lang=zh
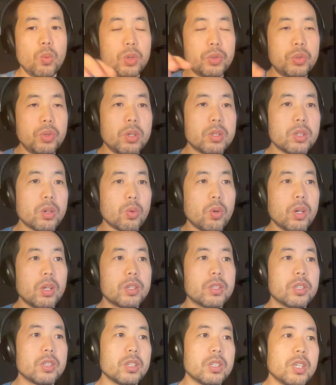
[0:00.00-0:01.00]
我需要这块
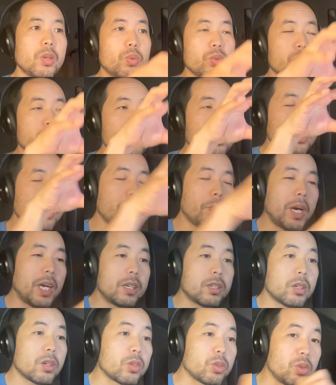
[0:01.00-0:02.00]
的知识，那我就从硬
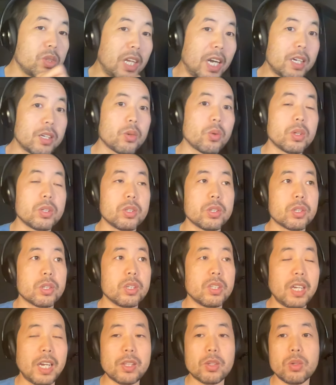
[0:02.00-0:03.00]
盘这儿去拿这块知
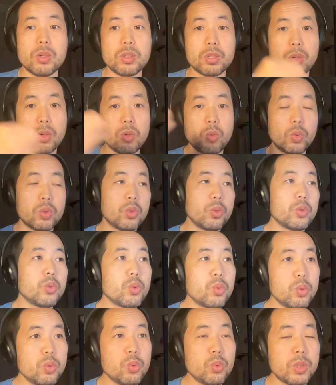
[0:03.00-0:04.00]
识，拿到了之后我就
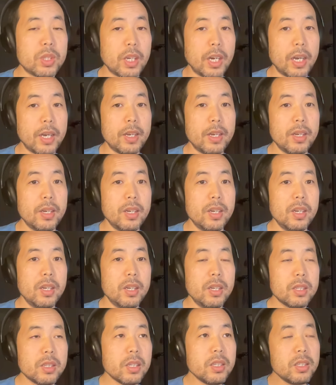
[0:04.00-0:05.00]
用用起来，
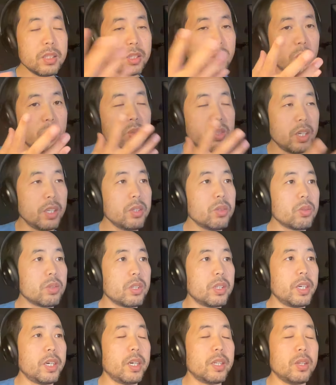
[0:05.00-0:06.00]
那你以后人就
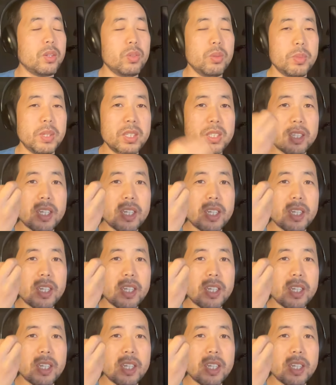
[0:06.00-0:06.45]
是这样的，对不对？